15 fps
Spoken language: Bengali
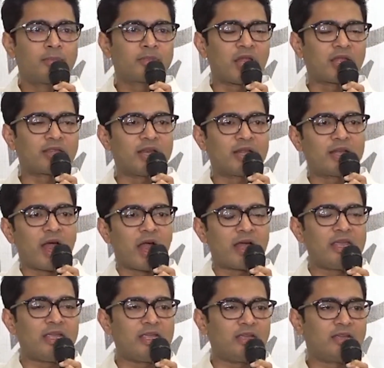তাদের
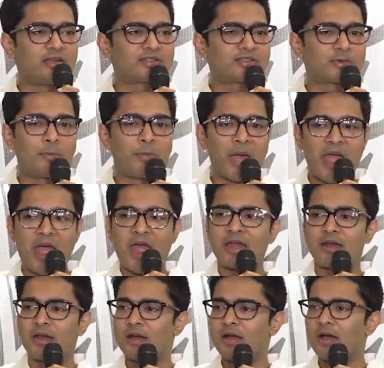গাড়ি ভ্যান
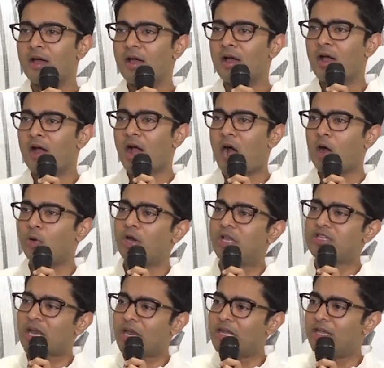আগুনে
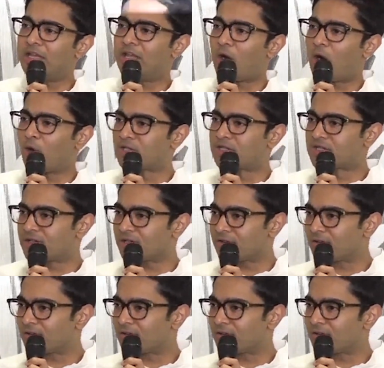জ্বালিয়ে দেওয়া হচ্ছে